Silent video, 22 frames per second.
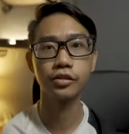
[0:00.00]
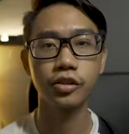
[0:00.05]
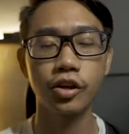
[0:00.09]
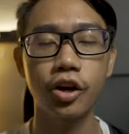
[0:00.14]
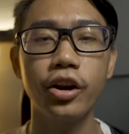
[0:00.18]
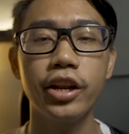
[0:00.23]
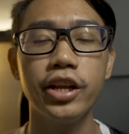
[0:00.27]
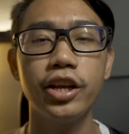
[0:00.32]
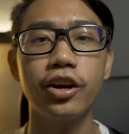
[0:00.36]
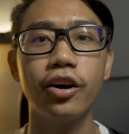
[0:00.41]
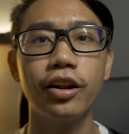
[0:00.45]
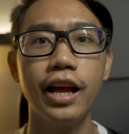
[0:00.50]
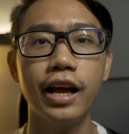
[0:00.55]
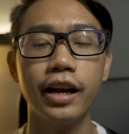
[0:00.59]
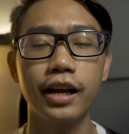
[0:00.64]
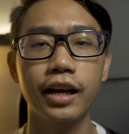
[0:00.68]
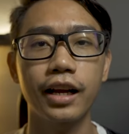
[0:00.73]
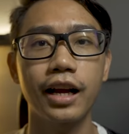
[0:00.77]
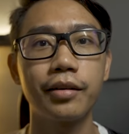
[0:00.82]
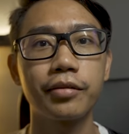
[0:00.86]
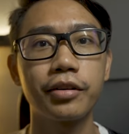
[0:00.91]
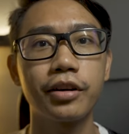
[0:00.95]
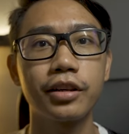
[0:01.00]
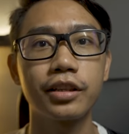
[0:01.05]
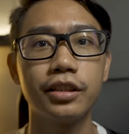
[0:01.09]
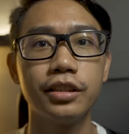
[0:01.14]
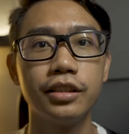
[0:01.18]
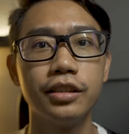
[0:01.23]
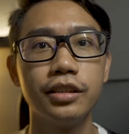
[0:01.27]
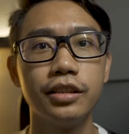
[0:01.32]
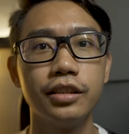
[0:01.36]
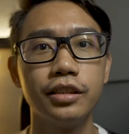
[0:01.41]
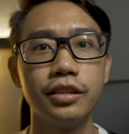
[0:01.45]
ข้อดีข้อแรกนะครับก็
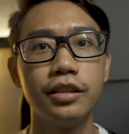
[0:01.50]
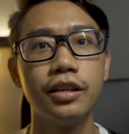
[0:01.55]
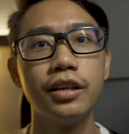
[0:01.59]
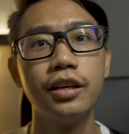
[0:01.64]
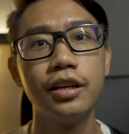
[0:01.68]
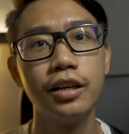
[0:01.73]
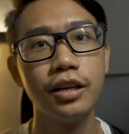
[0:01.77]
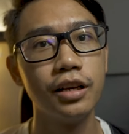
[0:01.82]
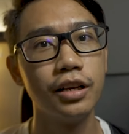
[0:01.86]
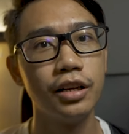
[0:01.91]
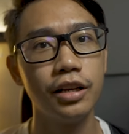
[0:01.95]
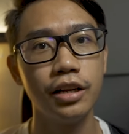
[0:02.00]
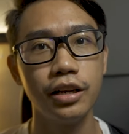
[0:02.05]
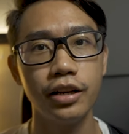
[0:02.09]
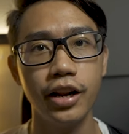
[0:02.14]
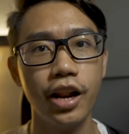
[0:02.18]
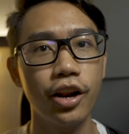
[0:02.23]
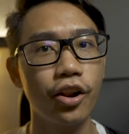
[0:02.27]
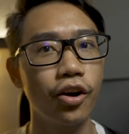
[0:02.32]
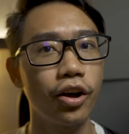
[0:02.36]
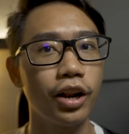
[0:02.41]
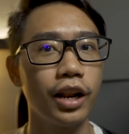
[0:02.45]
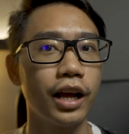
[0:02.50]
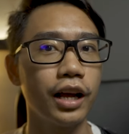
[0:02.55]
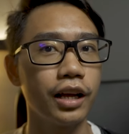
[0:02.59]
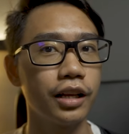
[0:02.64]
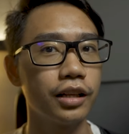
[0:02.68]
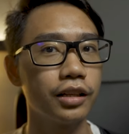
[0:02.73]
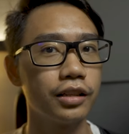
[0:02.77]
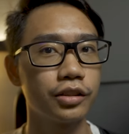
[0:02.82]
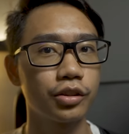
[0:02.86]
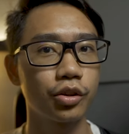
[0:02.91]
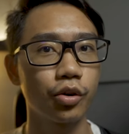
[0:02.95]
คือแน่นอนละ
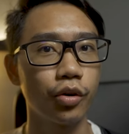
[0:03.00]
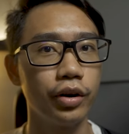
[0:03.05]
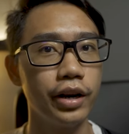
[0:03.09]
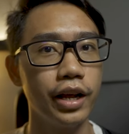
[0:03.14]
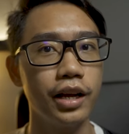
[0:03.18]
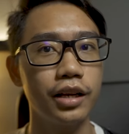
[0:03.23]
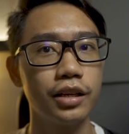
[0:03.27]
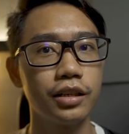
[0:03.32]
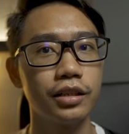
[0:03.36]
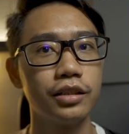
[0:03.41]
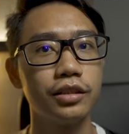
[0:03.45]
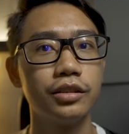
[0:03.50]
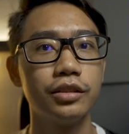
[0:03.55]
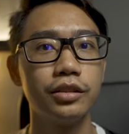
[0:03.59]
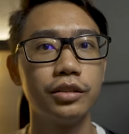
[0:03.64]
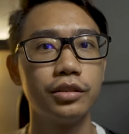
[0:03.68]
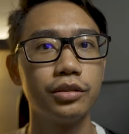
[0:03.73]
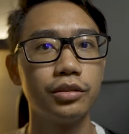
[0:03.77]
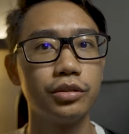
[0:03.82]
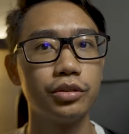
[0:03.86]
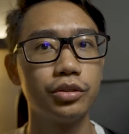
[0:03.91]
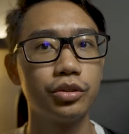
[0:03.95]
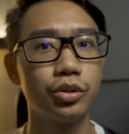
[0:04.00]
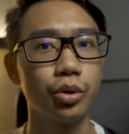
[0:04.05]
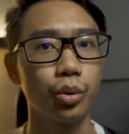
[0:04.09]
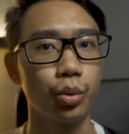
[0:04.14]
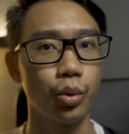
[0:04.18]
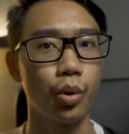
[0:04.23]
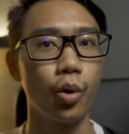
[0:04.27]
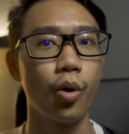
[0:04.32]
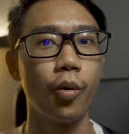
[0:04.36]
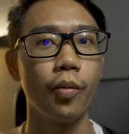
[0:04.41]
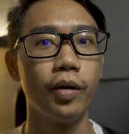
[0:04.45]
ตัวเนี้ยชู
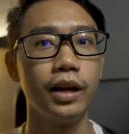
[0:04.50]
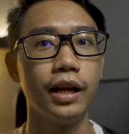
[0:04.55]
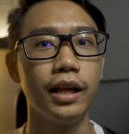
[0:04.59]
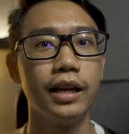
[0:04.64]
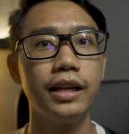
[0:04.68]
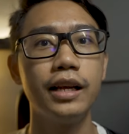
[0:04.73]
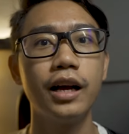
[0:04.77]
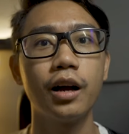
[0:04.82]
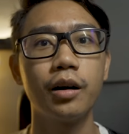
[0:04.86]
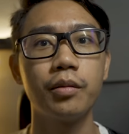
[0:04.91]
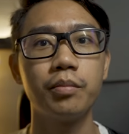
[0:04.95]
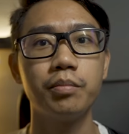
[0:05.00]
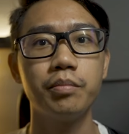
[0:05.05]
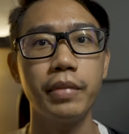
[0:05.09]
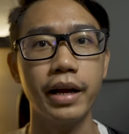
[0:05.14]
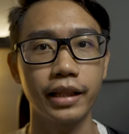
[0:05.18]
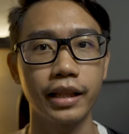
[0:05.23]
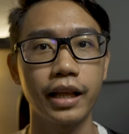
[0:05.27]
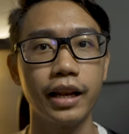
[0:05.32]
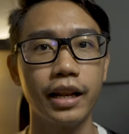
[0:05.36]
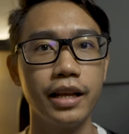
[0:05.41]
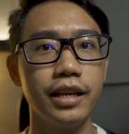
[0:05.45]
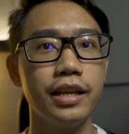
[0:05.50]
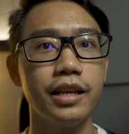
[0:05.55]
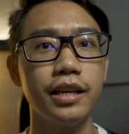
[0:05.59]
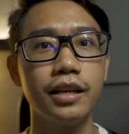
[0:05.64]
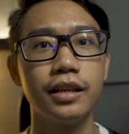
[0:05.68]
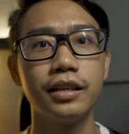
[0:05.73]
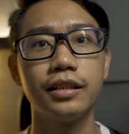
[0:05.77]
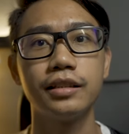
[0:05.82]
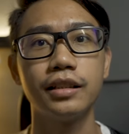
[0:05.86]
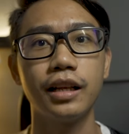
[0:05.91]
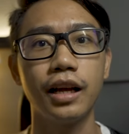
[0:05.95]
โรมาเลยเรื่องแบตเตอรี่
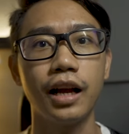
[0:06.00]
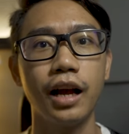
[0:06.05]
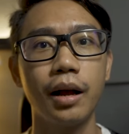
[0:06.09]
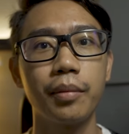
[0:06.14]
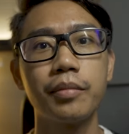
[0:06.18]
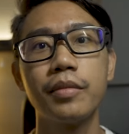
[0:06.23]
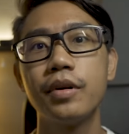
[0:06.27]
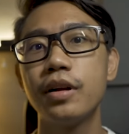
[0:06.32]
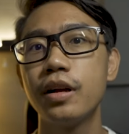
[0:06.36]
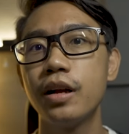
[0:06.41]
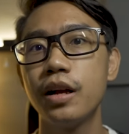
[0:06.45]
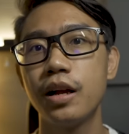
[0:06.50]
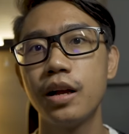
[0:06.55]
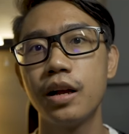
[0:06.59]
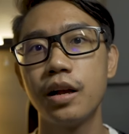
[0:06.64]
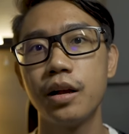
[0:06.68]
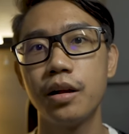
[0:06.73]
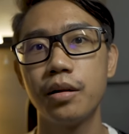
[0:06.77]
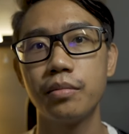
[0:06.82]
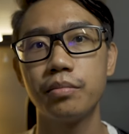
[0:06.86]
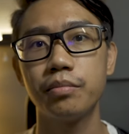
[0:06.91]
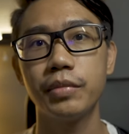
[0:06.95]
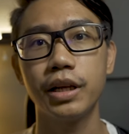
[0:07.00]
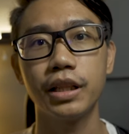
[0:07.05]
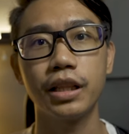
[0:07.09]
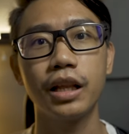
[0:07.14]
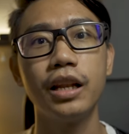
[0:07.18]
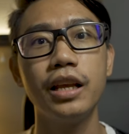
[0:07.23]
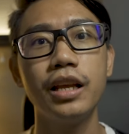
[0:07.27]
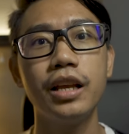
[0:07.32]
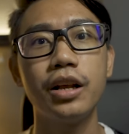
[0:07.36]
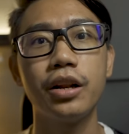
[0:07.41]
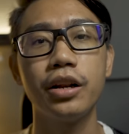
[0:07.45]
นะครับ แบตเตอ
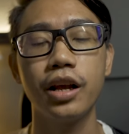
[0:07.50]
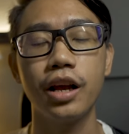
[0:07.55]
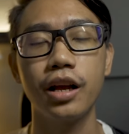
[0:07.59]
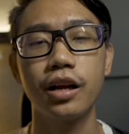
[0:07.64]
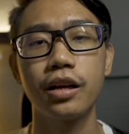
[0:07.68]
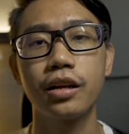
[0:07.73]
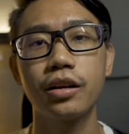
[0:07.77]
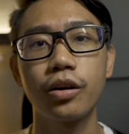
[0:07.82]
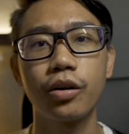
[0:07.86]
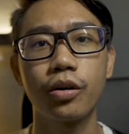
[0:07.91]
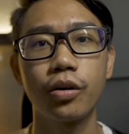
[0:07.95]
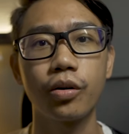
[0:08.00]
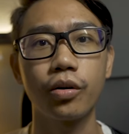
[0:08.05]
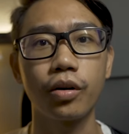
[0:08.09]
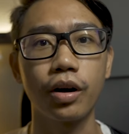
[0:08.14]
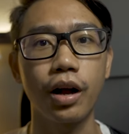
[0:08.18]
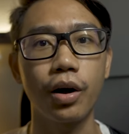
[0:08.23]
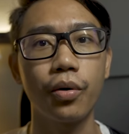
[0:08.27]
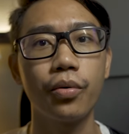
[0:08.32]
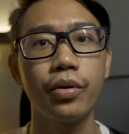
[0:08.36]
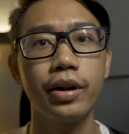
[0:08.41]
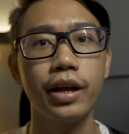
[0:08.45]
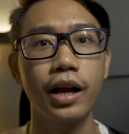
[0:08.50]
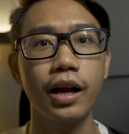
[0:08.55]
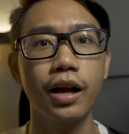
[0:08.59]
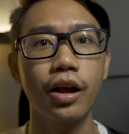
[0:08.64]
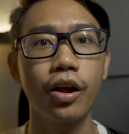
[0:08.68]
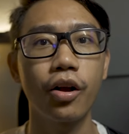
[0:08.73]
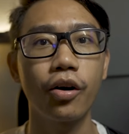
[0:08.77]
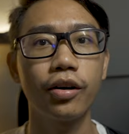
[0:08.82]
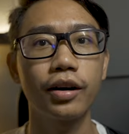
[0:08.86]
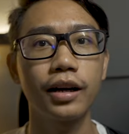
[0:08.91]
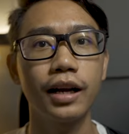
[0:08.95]
รี่อย่างเนี้ยของเขาเนี่ย
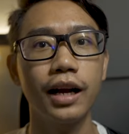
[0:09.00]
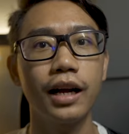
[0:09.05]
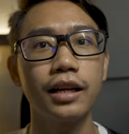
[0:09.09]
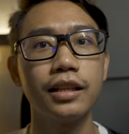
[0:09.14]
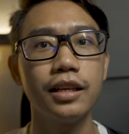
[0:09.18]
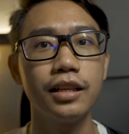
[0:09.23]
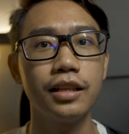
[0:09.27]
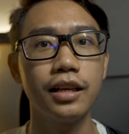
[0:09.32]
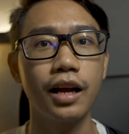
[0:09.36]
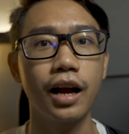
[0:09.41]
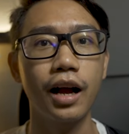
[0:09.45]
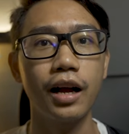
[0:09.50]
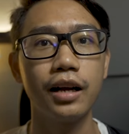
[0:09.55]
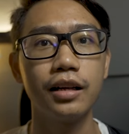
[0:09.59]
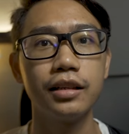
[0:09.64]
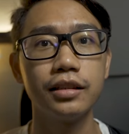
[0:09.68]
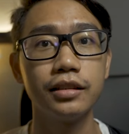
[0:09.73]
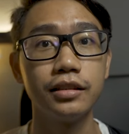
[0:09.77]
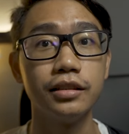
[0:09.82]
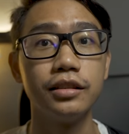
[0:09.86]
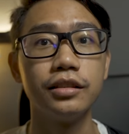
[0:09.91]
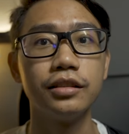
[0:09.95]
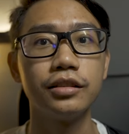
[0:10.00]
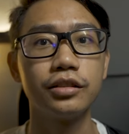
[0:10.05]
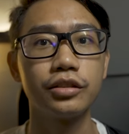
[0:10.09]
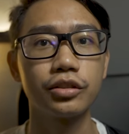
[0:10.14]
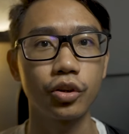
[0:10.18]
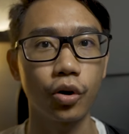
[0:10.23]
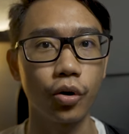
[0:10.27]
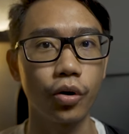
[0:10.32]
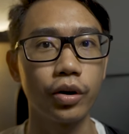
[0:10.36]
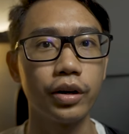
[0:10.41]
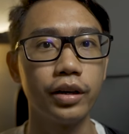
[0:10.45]
ค่อนข้างที่จะอึด
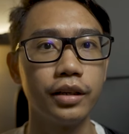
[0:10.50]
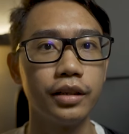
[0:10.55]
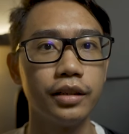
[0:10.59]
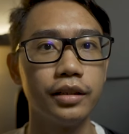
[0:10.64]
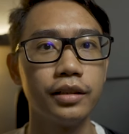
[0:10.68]
ทน